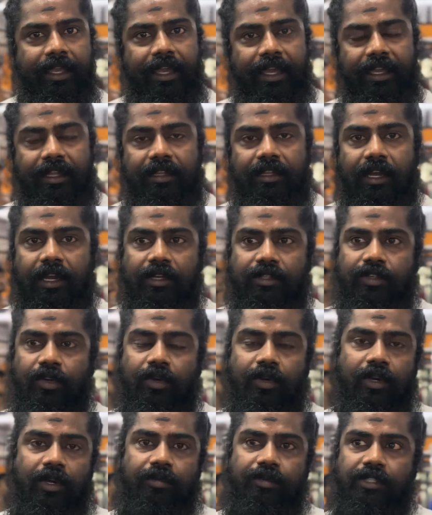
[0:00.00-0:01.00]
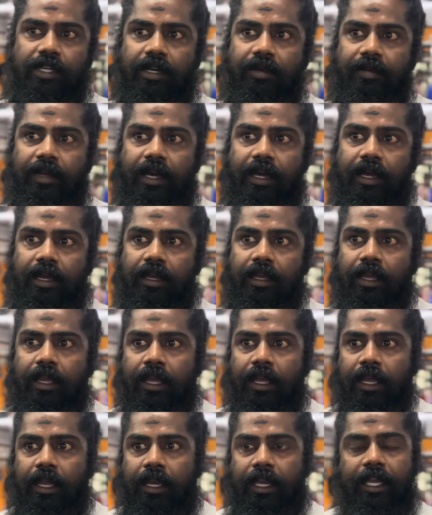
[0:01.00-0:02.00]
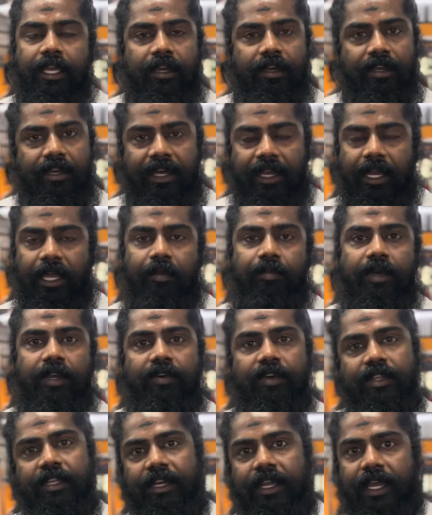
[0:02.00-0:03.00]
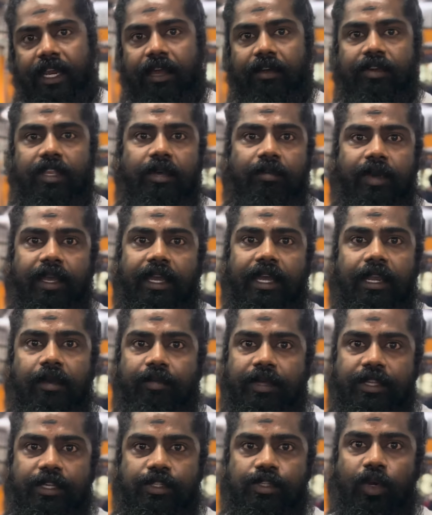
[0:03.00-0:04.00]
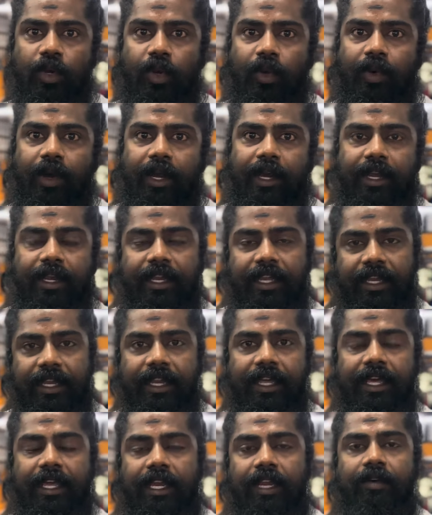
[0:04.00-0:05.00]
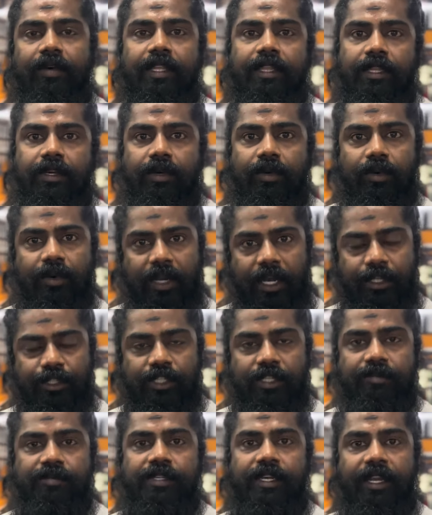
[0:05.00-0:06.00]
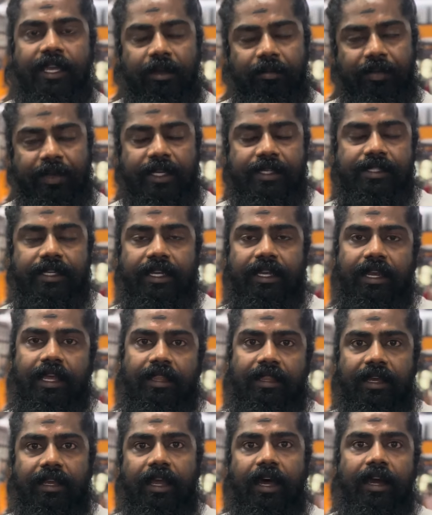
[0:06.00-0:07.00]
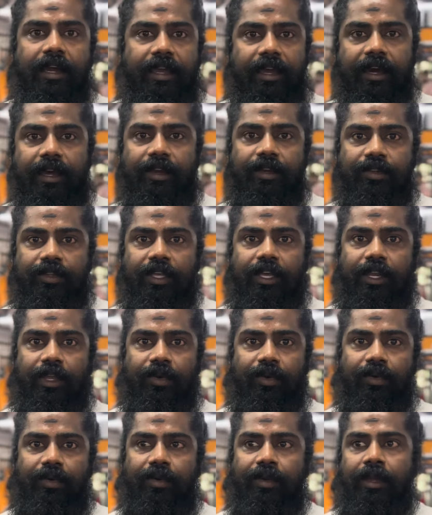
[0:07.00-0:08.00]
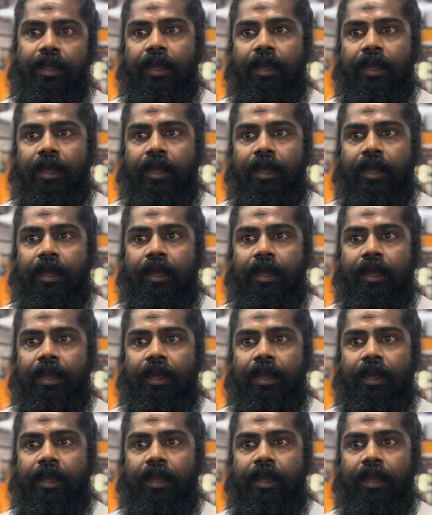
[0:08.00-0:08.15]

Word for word: ஏன் நாங்கள் சொல்கிறோம் அப்படின்னு சொன்னோம்னா நீங்கள் நிறையா பேர் வந்து நிறையா விதமாக எங்களை பற்றி சொல்லுவாங்க நீங்கள் நேரில் வந்து ஒரு அஞ்சு நிமிஷம் நீங்கள் பேசுனீங்களா தான் நாங்கள் யாருன்னு தெரியும்